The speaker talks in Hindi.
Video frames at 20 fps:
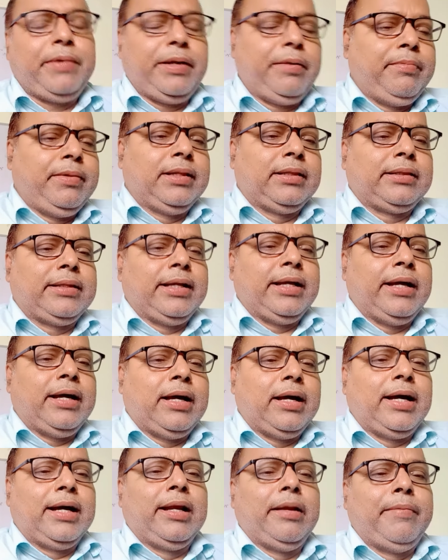फिर मिलते
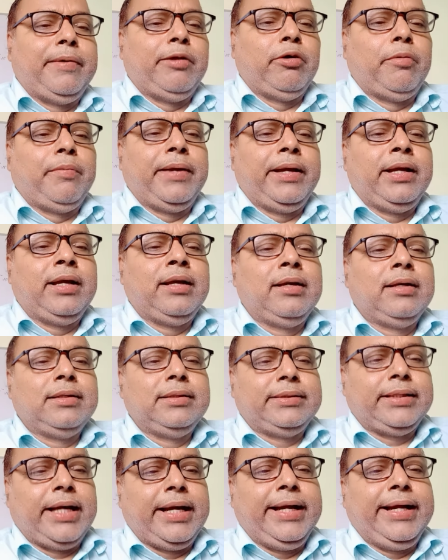हैं अगले वीडियो में
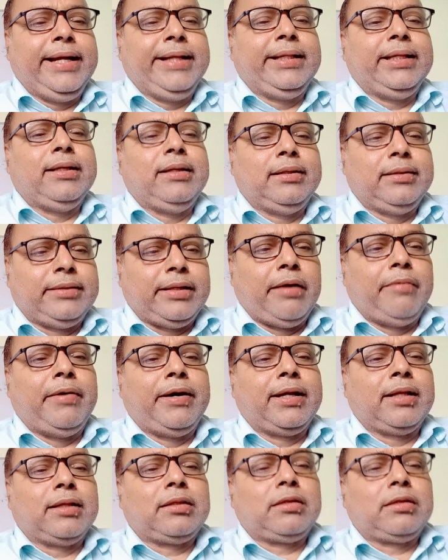जय हिंद जय